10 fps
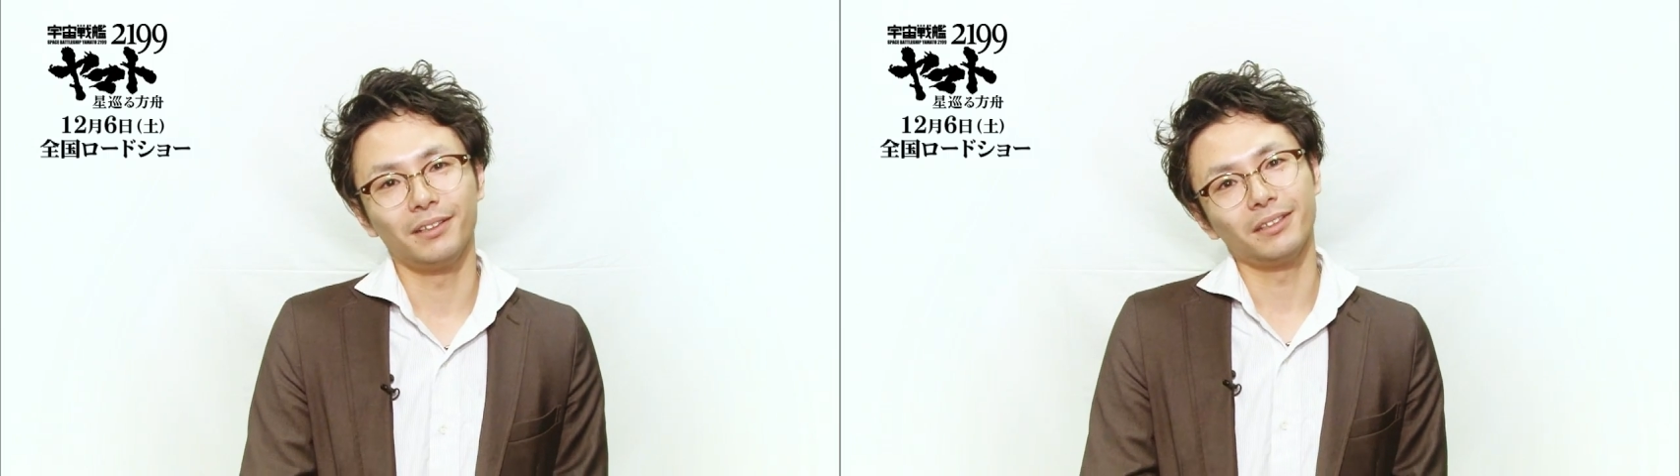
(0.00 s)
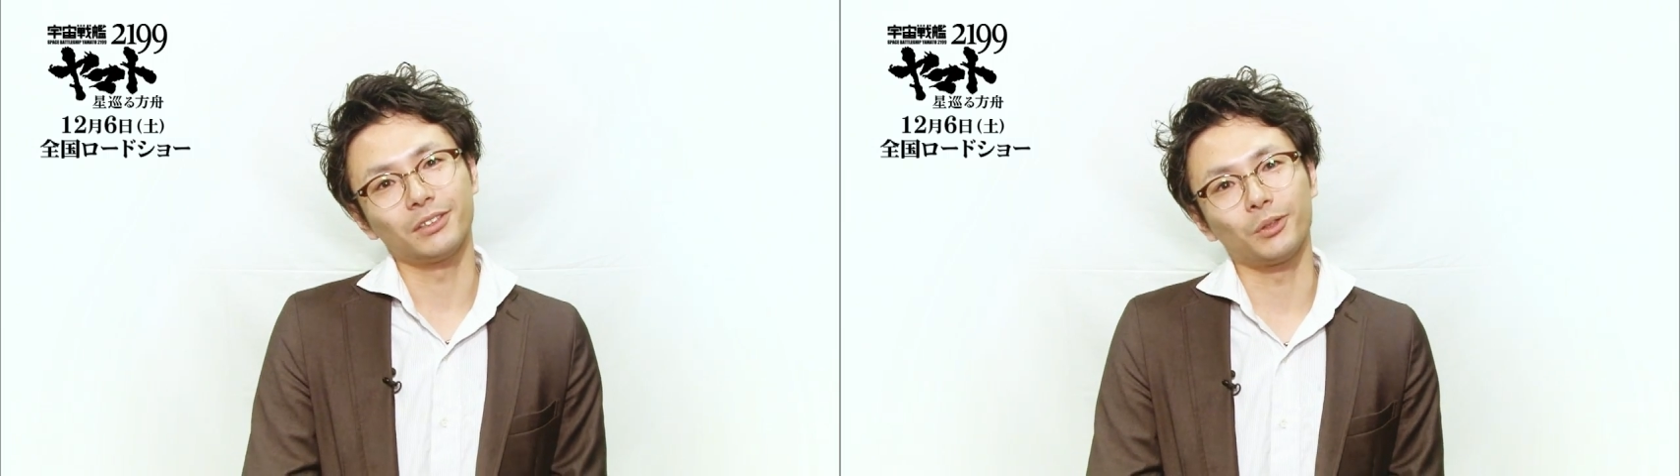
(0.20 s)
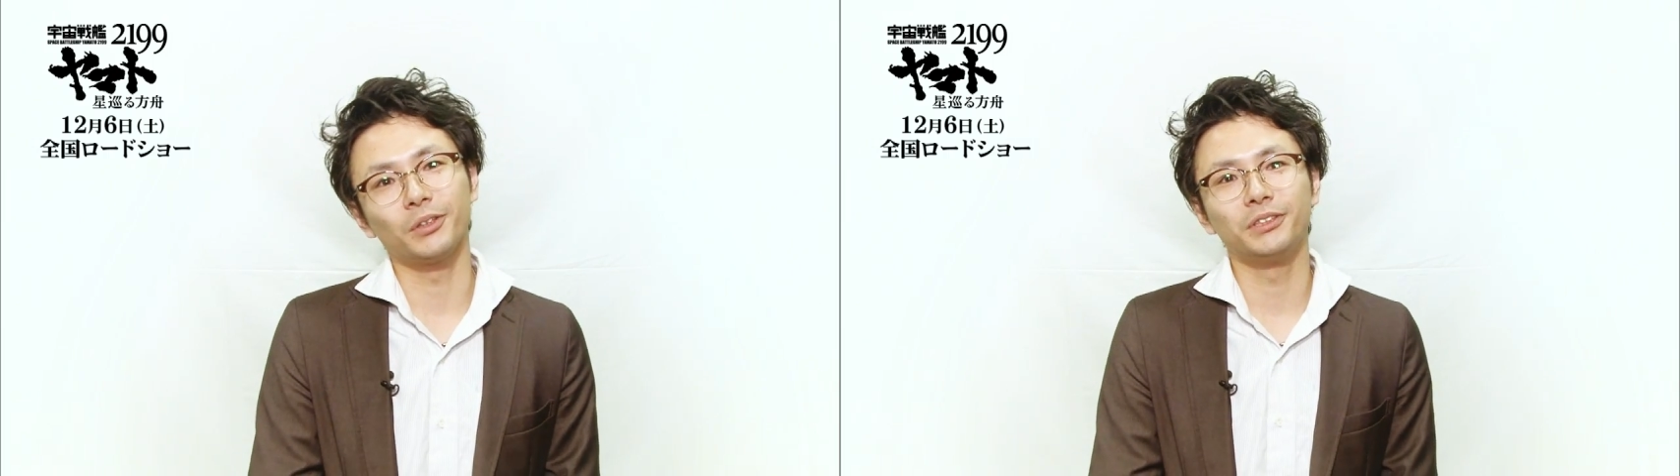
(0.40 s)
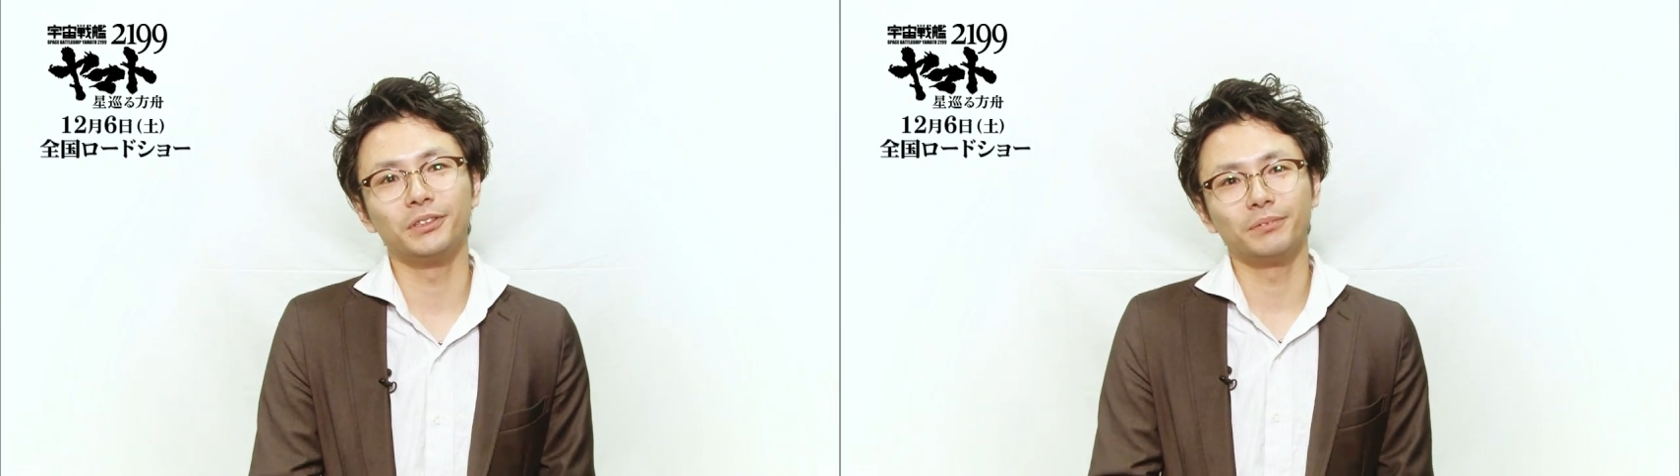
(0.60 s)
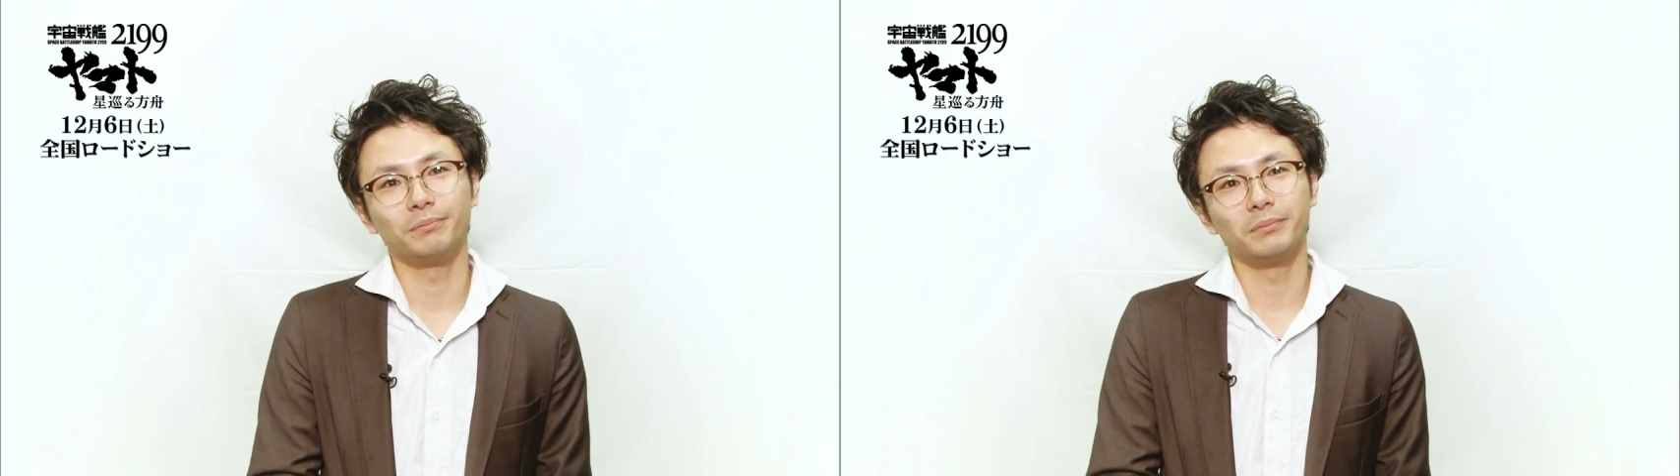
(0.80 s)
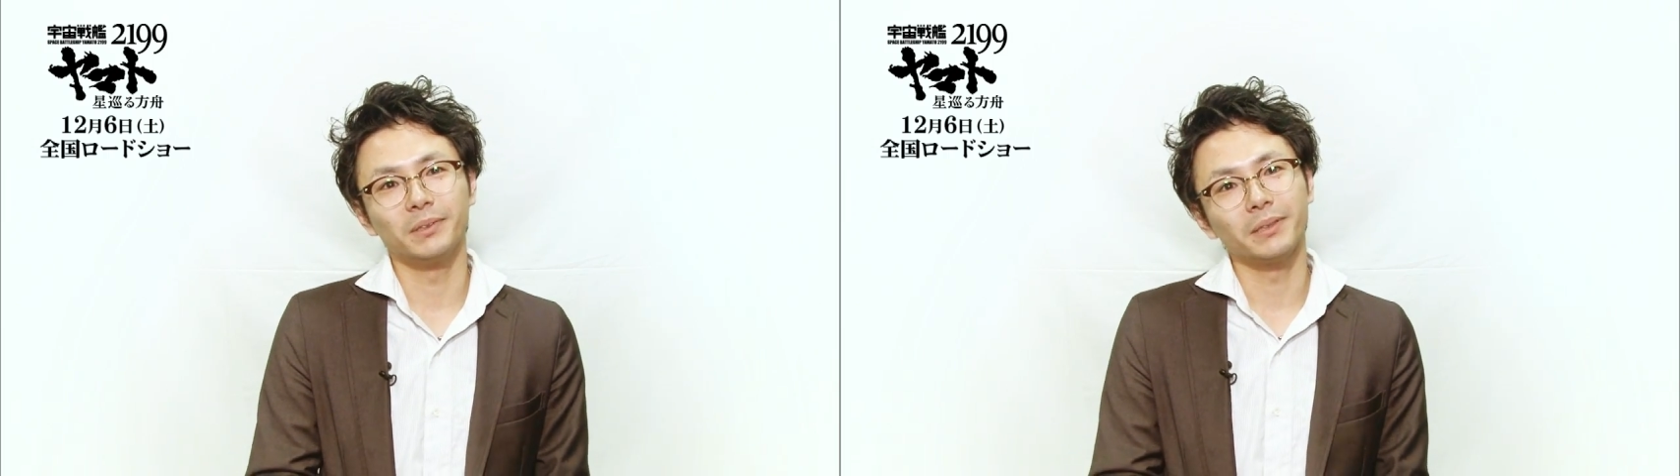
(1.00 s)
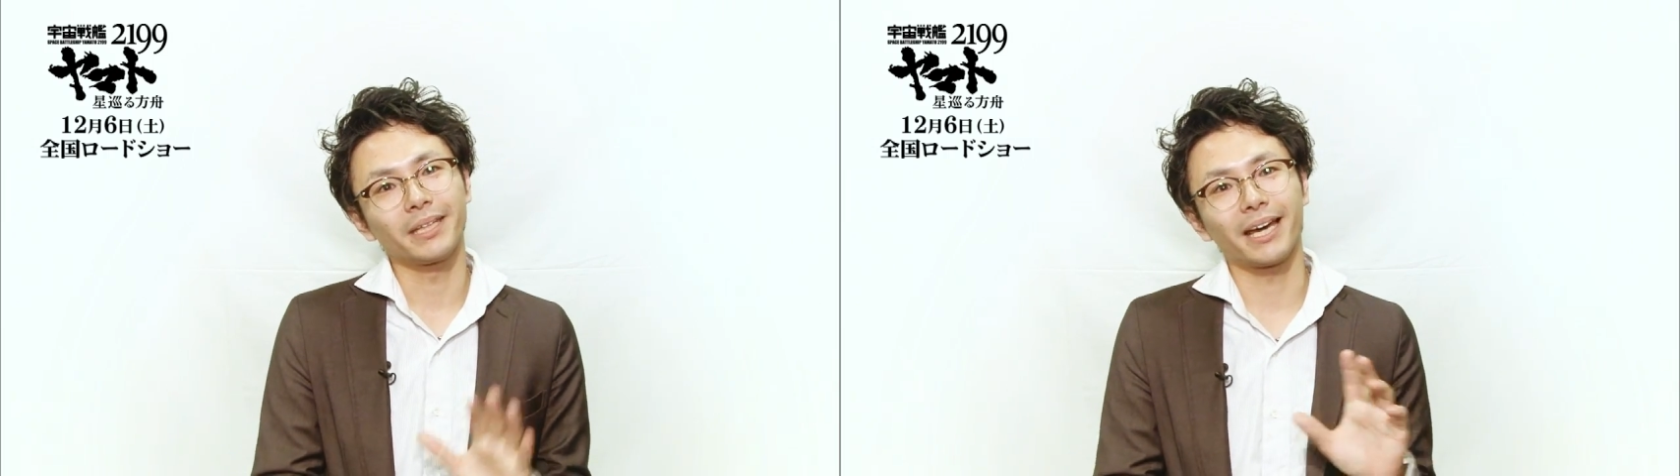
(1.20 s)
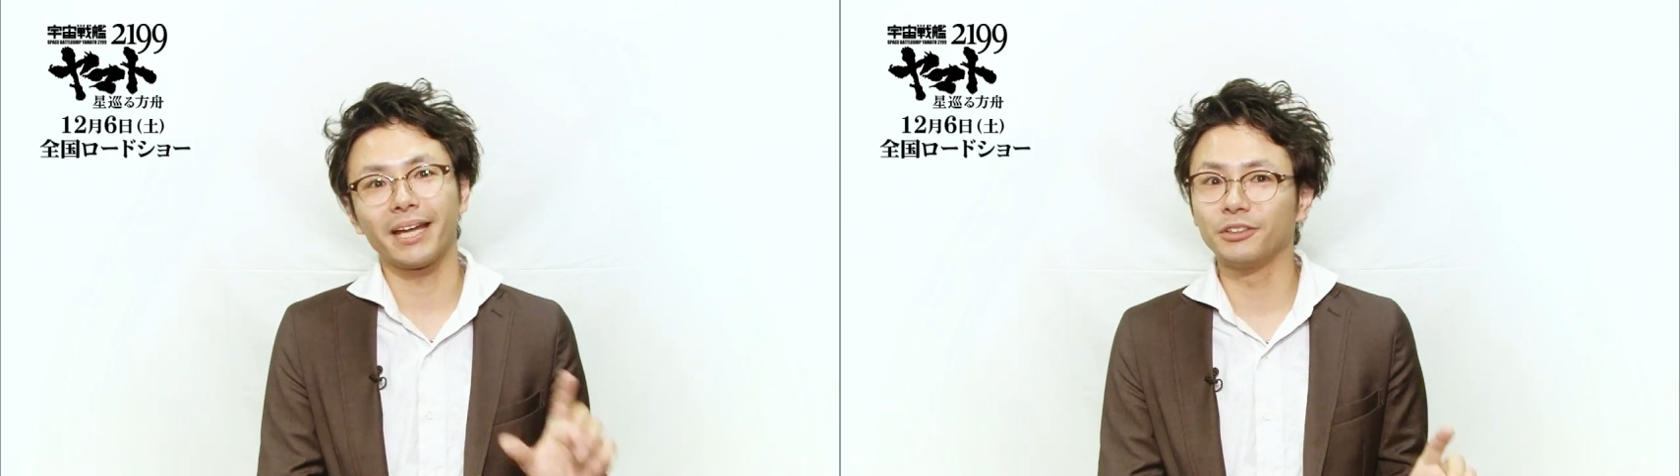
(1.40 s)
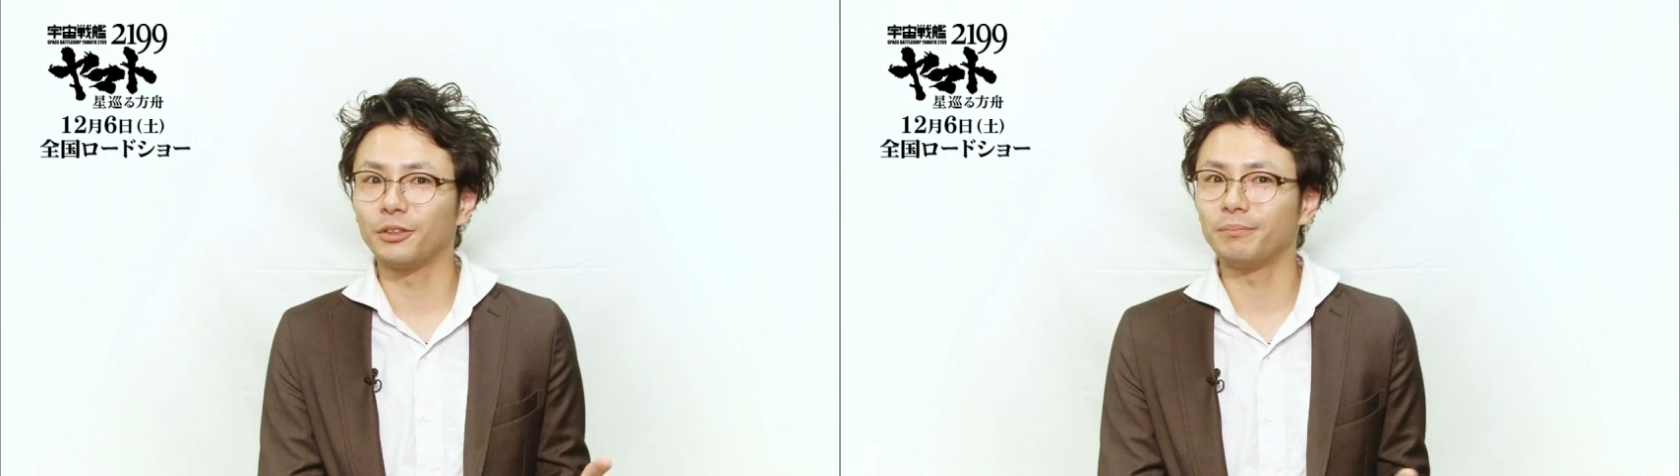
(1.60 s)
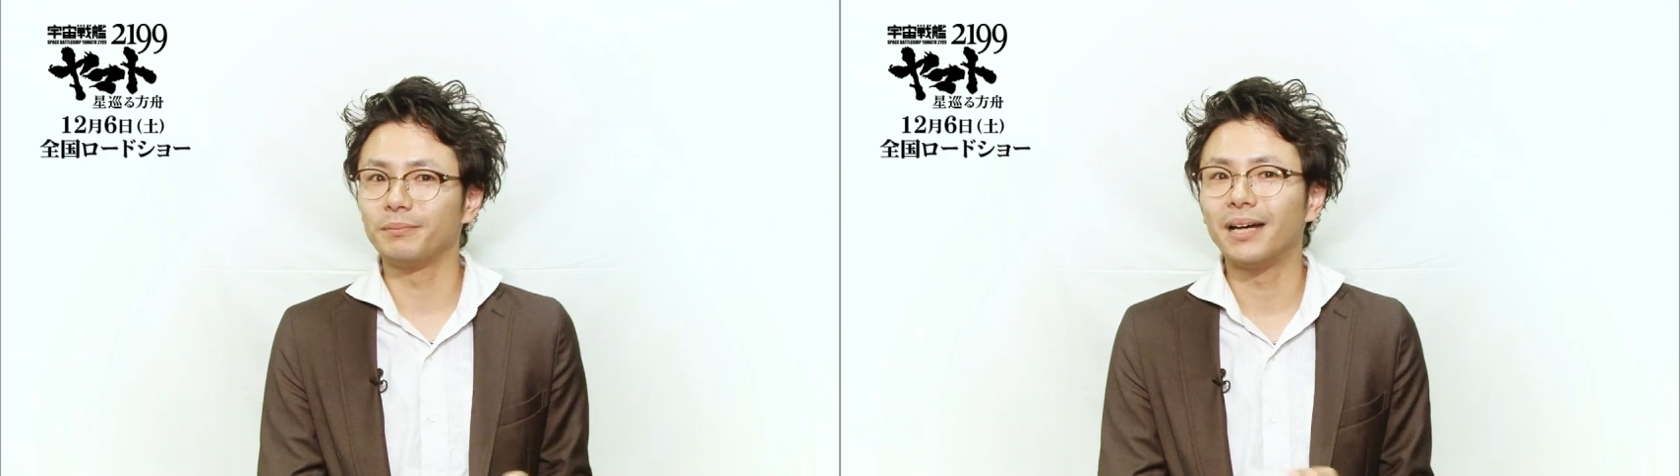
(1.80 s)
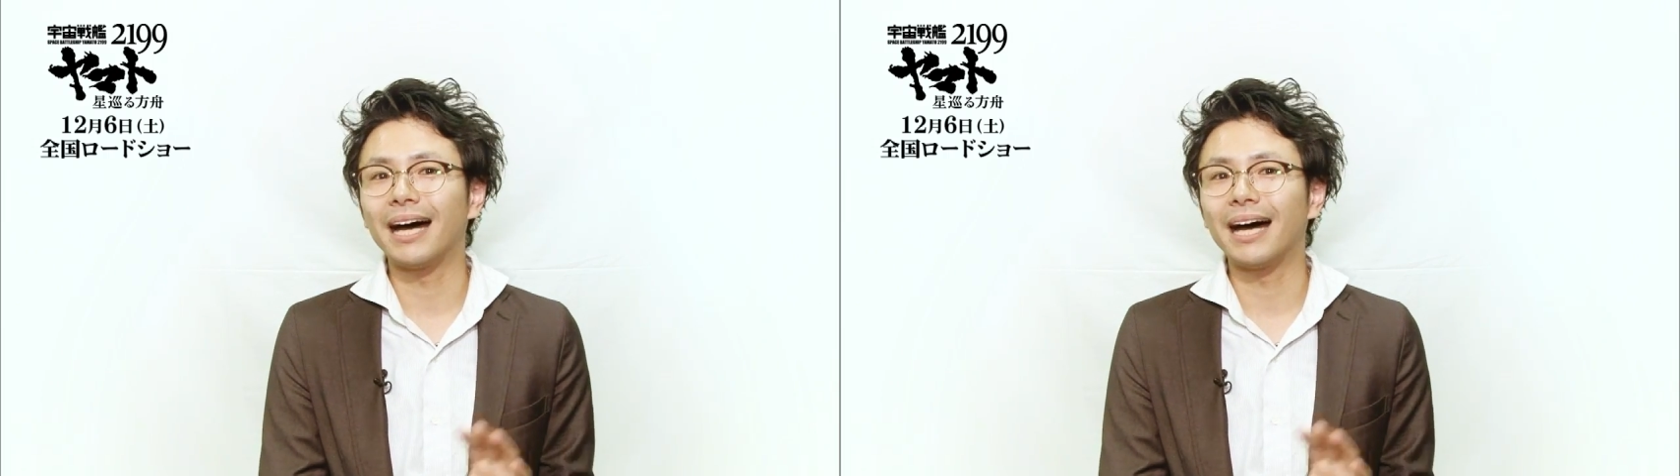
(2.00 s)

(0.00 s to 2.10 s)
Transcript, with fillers: そういうキャラの